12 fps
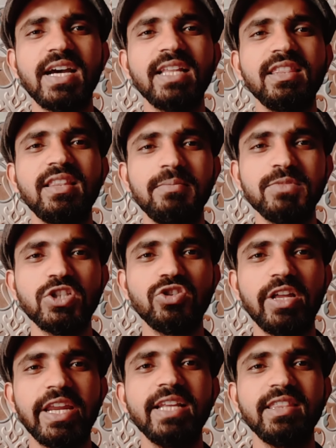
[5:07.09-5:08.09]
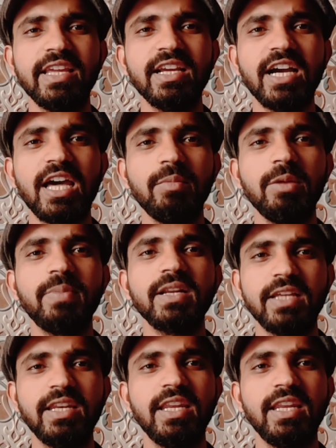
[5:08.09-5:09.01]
साथ हमसे जुड़े रहें थिंक आर्मी पर